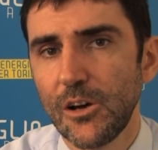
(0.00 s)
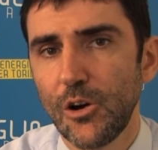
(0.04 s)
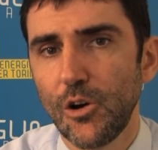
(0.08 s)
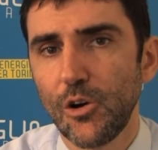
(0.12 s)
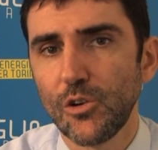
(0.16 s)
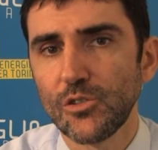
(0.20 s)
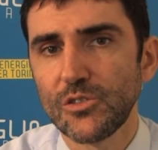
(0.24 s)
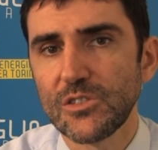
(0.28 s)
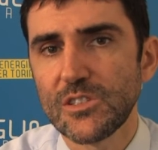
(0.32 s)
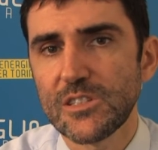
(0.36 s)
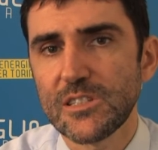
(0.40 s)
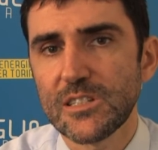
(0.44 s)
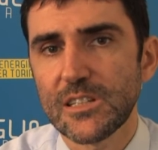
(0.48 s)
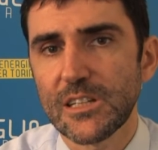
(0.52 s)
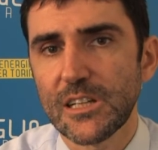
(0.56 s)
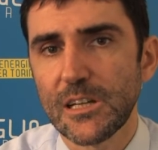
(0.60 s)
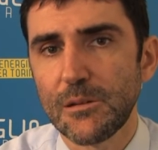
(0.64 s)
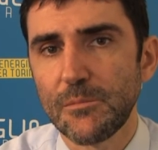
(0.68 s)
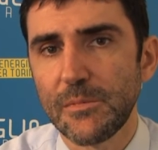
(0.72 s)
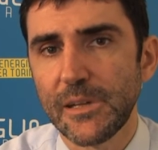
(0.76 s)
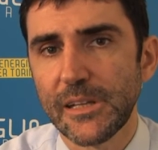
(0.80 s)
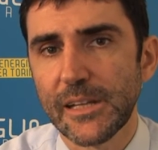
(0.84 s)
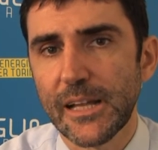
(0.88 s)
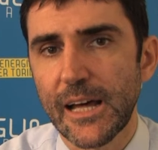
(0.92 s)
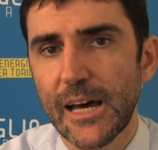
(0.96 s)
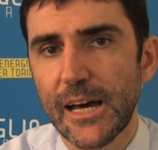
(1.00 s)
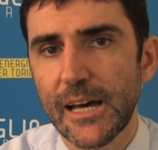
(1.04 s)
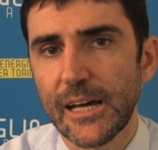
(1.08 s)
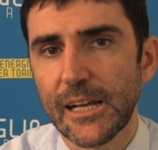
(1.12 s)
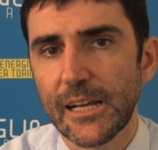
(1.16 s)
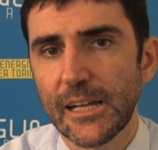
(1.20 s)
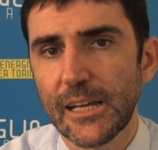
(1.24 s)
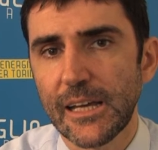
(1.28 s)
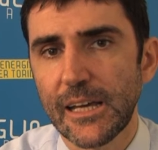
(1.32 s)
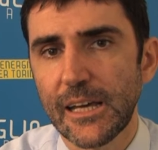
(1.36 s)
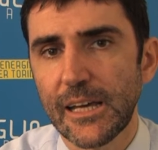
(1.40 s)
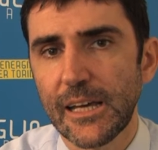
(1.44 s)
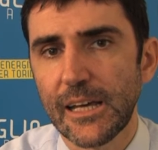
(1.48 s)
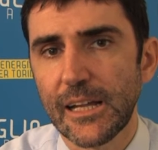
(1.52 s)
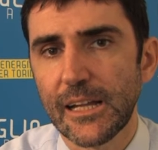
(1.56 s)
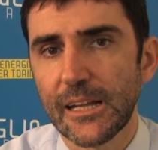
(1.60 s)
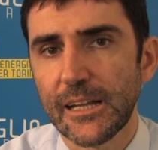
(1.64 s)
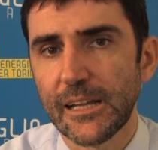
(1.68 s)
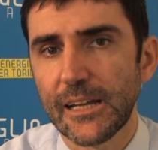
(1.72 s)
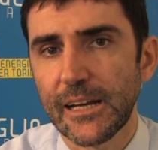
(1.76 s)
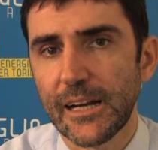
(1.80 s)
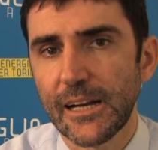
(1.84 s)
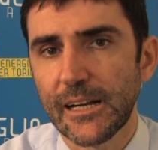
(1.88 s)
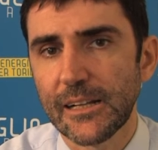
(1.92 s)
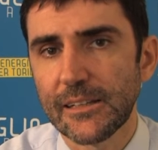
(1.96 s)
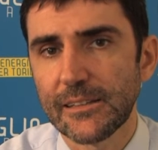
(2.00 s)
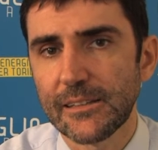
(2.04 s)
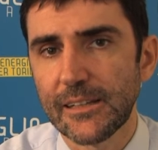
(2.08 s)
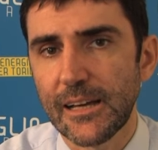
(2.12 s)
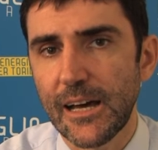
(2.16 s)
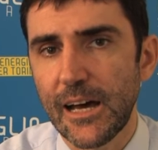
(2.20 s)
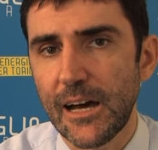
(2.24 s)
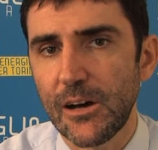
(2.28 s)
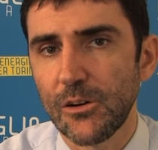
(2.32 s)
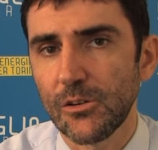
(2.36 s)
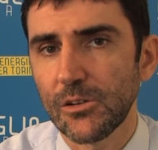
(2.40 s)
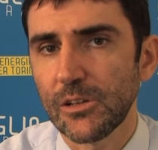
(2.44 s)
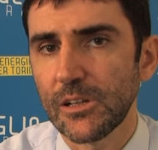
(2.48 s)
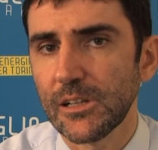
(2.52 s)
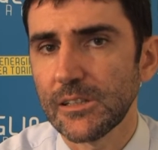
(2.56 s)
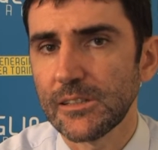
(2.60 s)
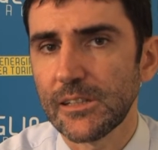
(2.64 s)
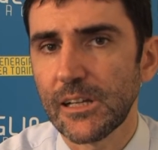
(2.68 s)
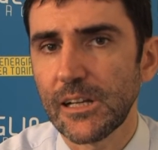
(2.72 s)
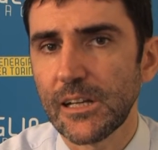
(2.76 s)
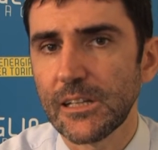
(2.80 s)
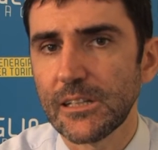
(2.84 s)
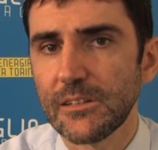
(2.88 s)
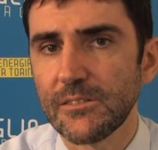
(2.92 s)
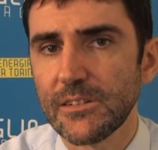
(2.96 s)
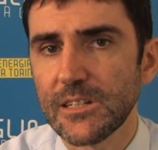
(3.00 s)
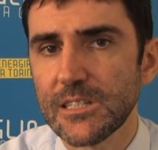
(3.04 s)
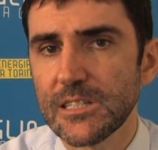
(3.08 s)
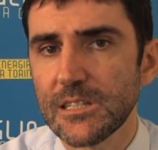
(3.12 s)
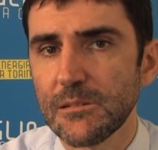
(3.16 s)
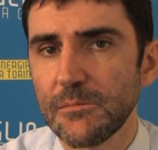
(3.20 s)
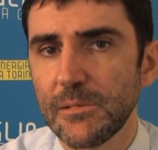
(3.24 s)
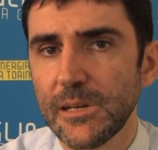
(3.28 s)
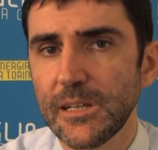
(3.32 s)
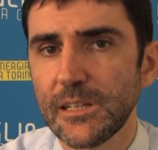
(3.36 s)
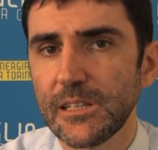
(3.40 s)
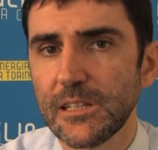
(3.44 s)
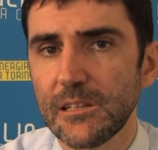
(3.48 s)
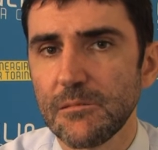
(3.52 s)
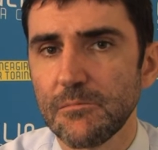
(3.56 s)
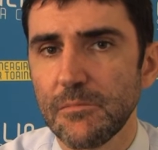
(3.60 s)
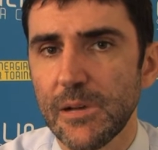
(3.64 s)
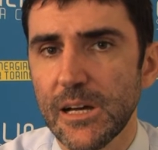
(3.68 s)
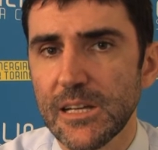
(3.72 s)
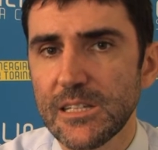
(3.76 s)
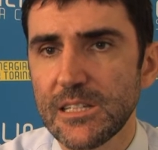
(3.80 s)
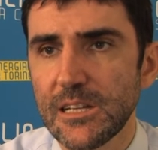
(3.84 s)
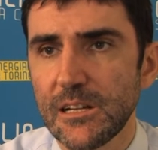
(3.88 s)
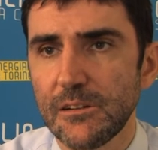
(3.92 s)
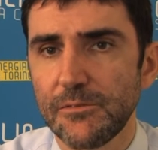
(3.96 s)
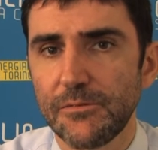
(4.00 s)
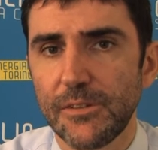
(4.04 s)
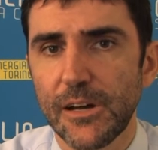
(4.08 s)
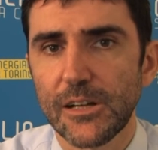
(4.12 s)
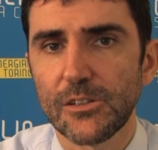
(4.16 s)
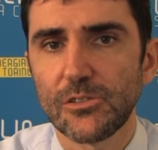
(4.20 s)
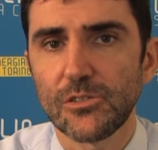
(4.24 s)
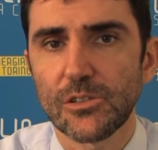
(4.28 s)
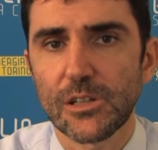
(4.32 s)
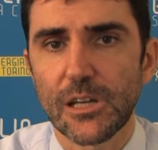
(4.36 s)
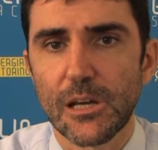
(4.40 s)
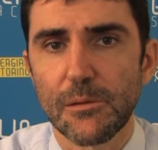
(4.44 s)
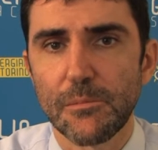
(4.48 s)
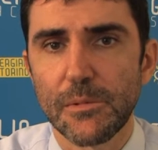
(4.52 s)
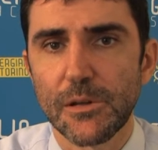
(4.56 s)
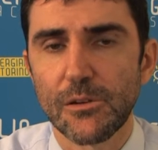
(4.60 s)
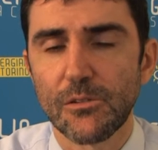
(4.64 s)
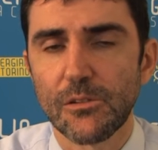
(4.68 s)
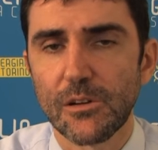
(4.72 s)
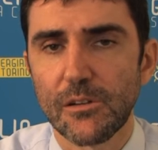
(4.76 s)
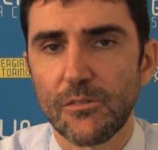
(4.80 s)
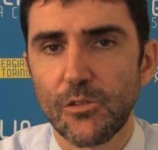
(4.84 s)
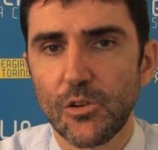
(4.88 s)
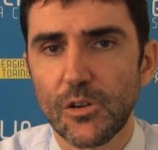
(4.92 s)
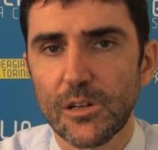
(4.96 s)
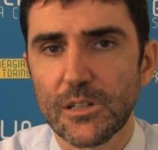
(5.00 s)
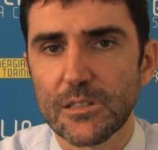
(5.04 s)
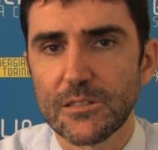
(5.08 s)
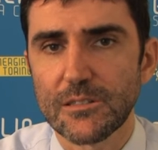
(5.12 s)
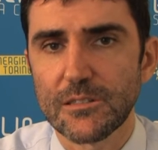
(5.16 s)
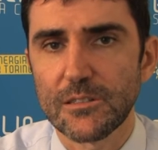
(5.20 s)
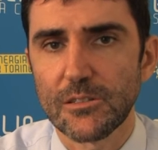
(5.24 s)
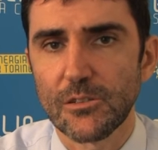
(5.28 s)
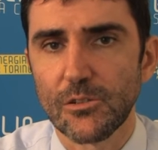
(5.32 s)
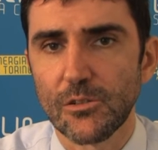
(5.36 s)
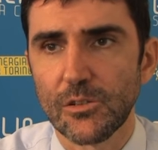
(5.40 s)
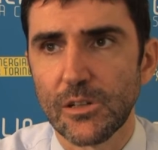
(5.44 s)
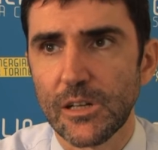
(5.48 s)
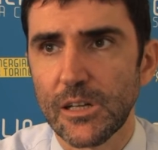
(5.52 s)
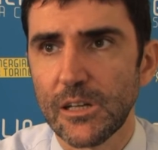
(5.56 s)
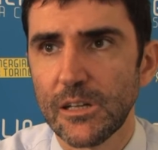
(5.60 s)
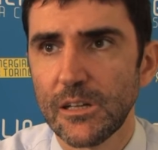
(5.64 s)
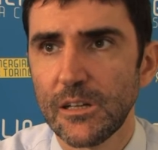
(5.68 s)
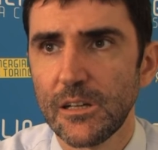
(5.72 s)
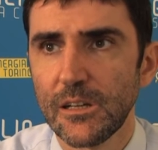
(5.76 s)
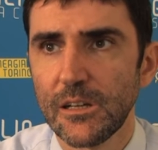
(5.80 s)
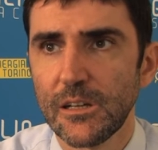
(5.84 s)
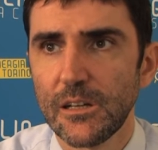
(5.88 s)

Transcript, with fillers: o discriminare le realtà o trattare diversamente in base al fatto che abbiano una vocazione